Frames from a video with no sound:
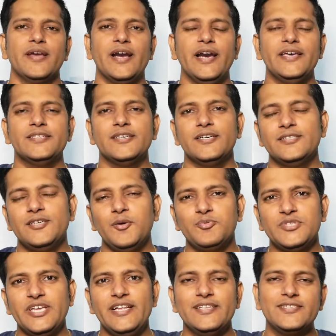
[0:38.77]
गाइज जब
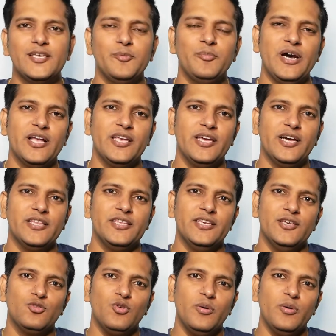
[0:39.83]
सेल्स की बारी आती है